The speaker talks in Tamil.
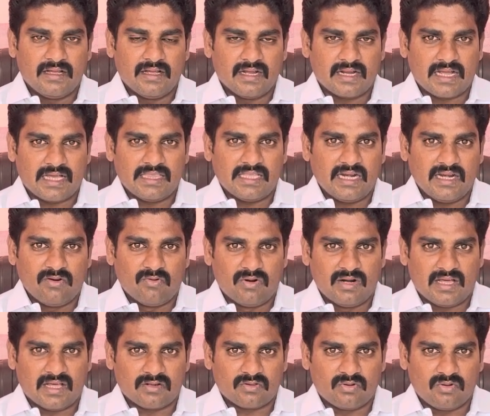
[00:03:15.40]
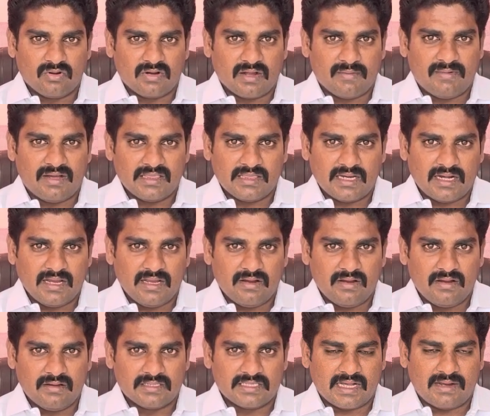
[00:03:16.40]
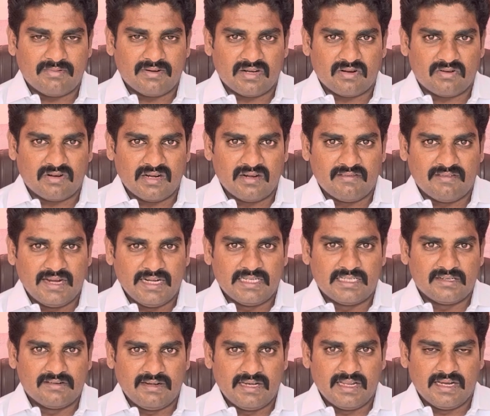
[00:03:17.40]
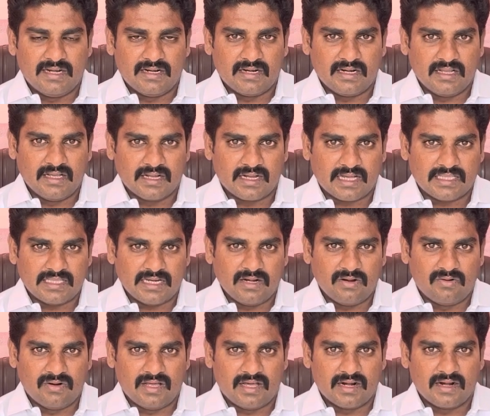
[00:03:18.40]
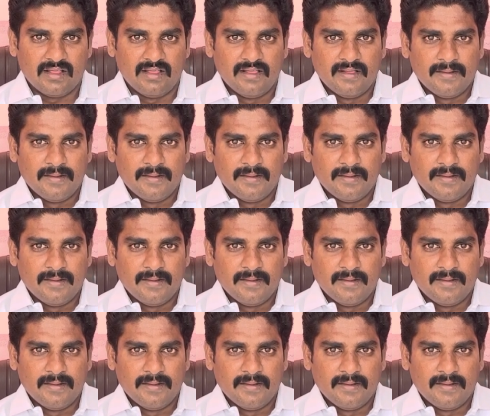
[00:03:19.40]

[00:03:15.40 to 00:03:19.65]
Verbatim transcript: கதறியுள்ளார் தூக்க மாத்திரையை சாப்பிட்டவுடன் வயிற்று வலி என்று கதறியுள்ளார்